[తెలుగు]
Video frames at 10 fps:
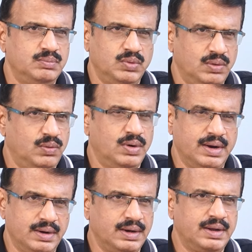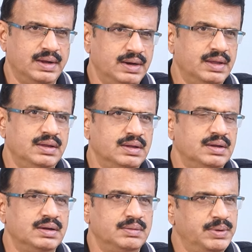మొన్న కూడా అన్నారు కానీ
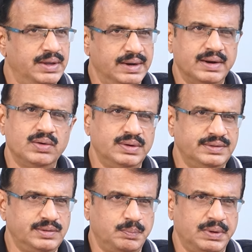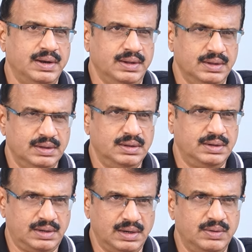బిగినింగ్లోనే చెప్పాలి
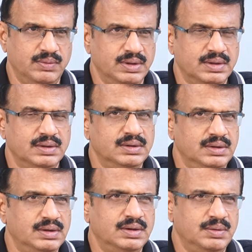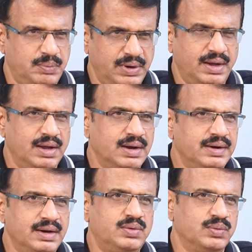ఇట్లాంటివి ఇప్పటికి
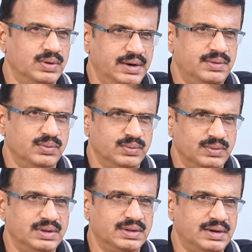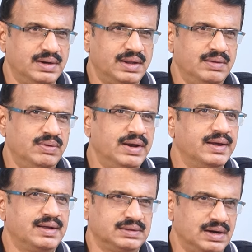ఆల్రెడీ టూ లేటు ఎందుకంటే ఇవన్నీ
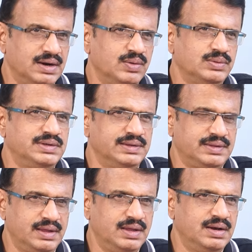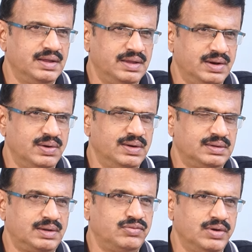కథనాలు వచ్చేసాయి ఈయన
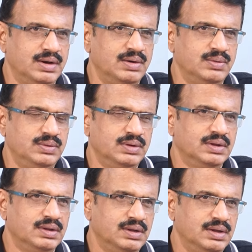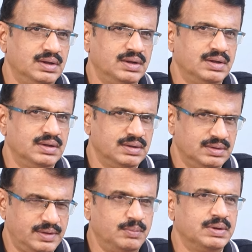హీరోయిన్లతో ఫెయిల్లు
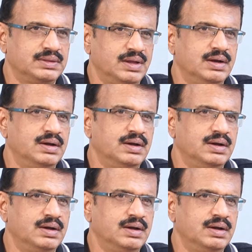సమంత